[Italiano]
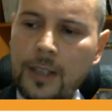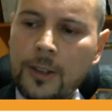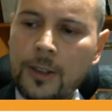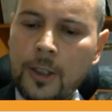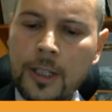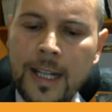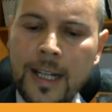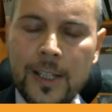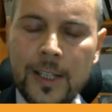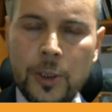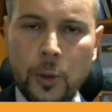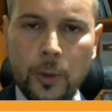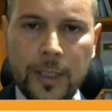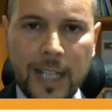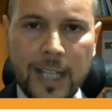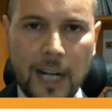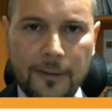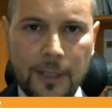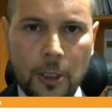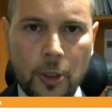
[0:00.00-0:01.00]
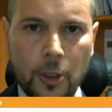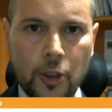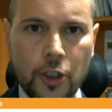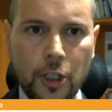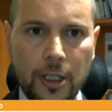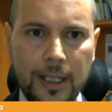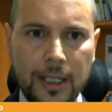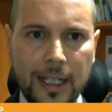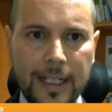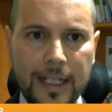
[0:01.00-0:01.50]
non è sul grafico
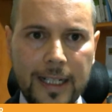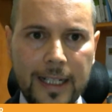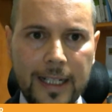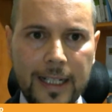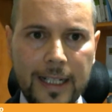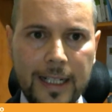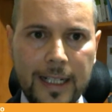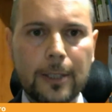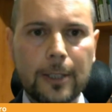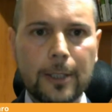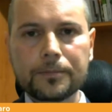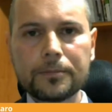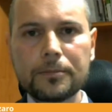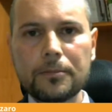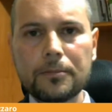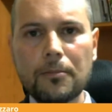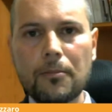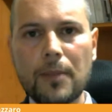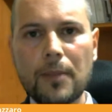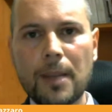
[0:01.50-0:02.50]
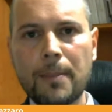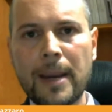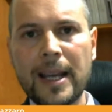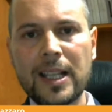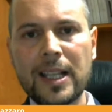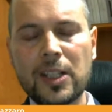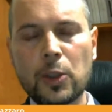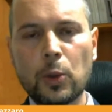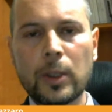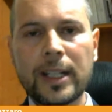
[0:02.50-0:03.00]
giornaliero,
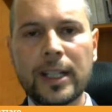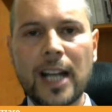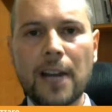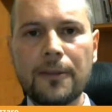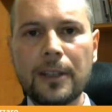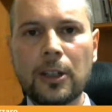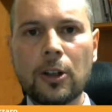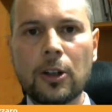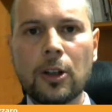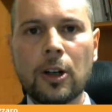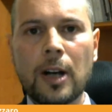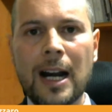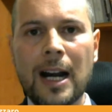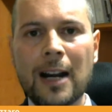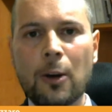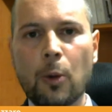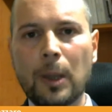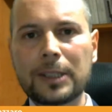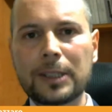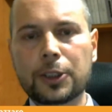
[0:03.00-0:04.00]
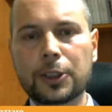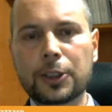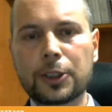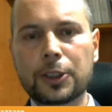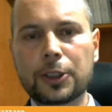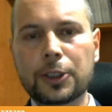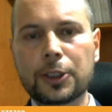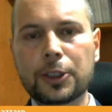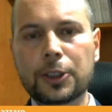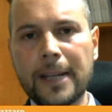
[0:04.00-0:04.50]
ma è sul grafico a
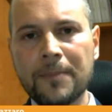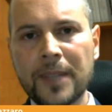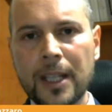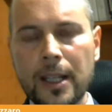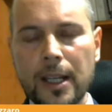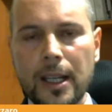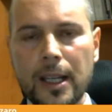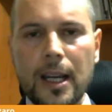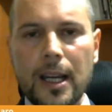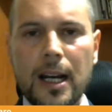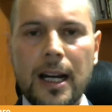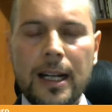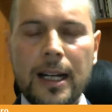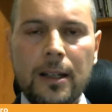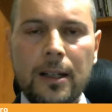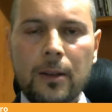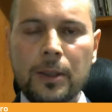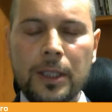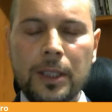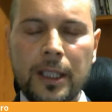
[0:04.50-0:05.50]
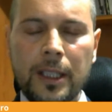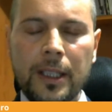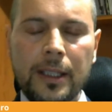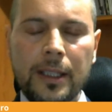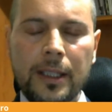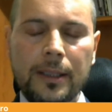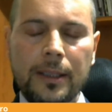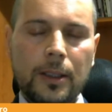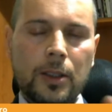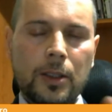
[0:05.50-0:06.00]
4 ore,
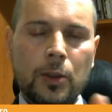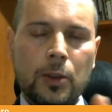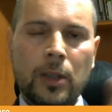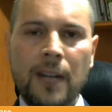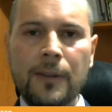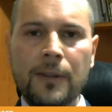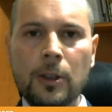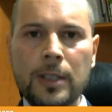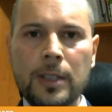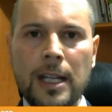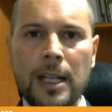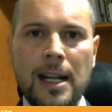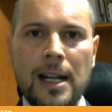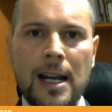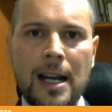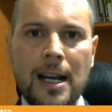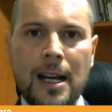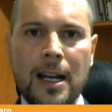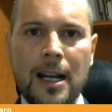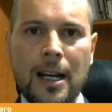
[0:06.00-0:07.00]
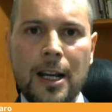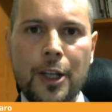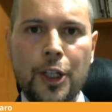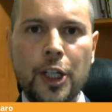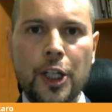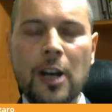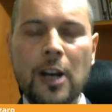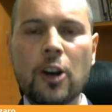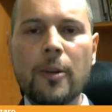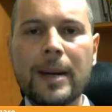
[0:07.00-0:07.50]
quindi sul grafico della
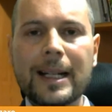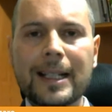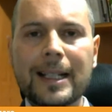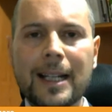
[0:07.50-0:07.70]
Chicago